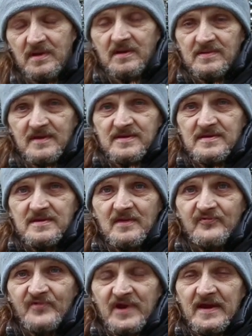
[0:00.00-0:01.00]
Das ist
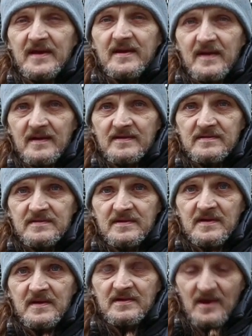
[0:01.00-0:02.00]
eine Frechheit.
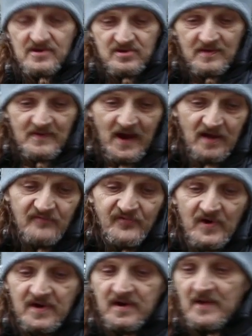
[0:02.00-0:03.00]
Da hast am
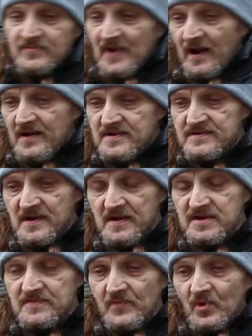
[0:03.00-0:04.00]
Anfang gehabt, alle
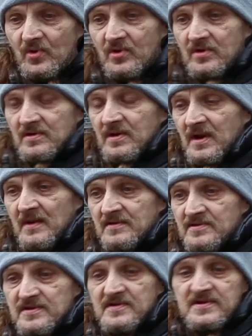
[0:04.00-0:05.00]
sechs Wochen,
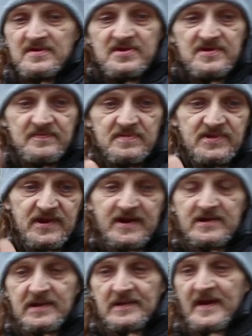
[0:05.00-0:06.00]
das ist in
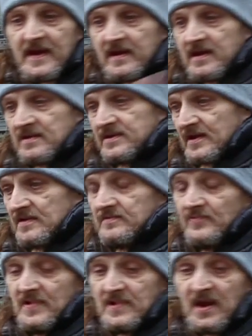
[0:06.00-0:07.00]
Dritteln eingeteilt
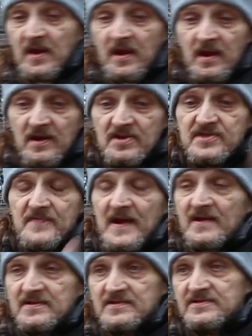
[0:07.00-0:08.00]
worden. Im
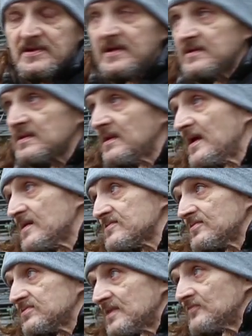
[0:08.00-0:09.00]
zweiten Drittel
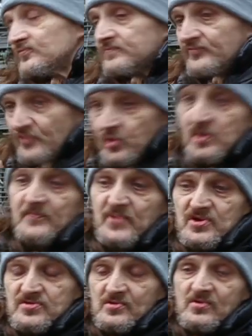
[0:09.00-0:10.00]
hast du dann früher
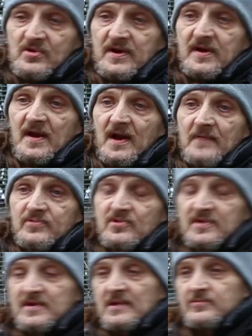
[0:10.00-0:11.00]
Besuch gehabt
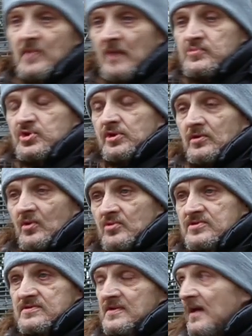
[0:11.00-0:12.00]
und in, am
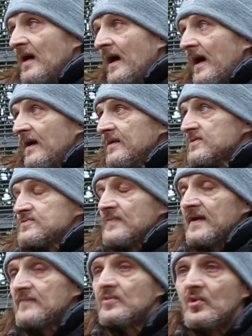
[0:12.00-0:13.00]
Schluss alle
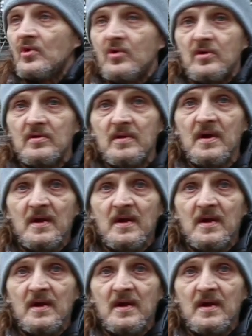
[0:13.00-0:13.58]
zwei Wochen.